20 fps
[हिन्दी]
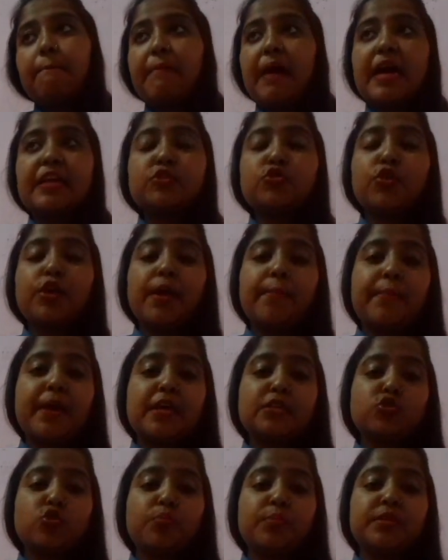पांचों के
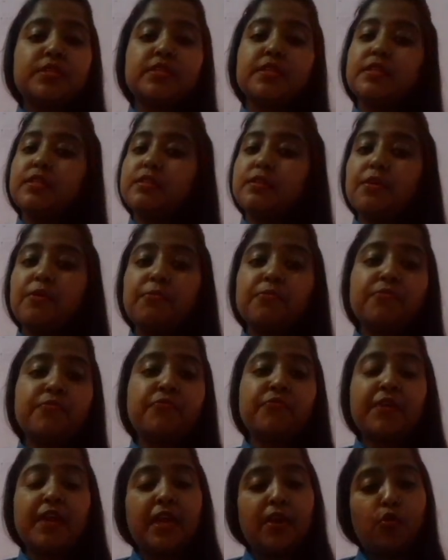पांचों बिजनेस
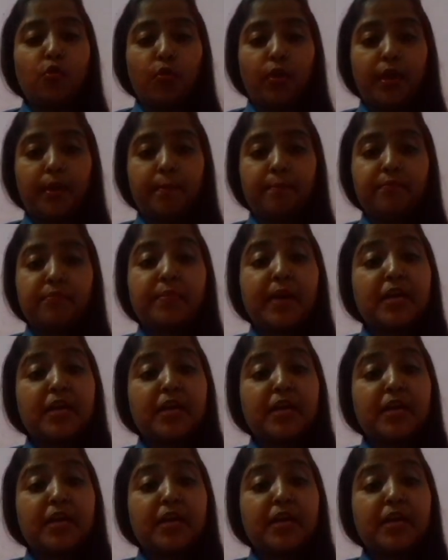फेल हो गए